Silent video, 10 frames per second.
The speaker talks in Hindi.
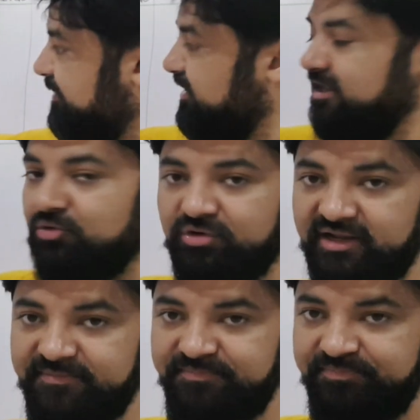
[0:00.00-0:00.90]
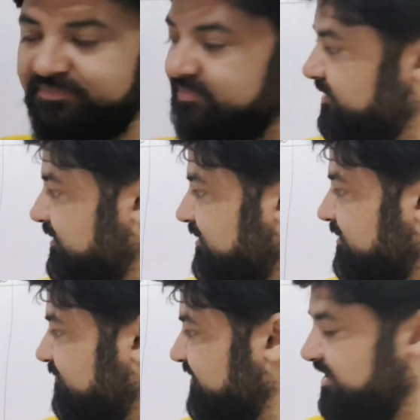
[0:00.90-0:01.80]
पे क्लियर हो रहा है
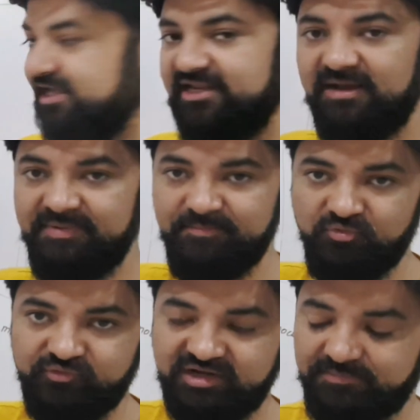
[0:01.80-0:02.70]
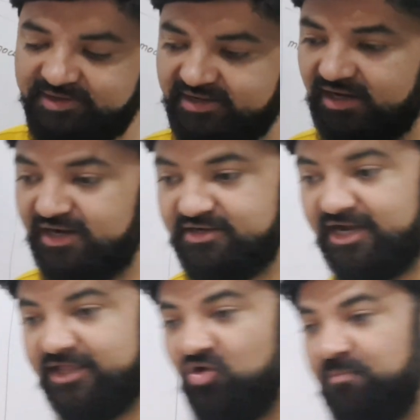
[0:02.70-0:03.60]
वीक एरिया पे इंप्रूव करना पड़ेगा
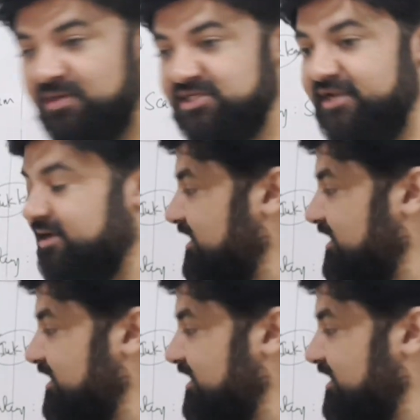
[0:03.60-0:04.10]
हंड्रेड के ऊपर जाने के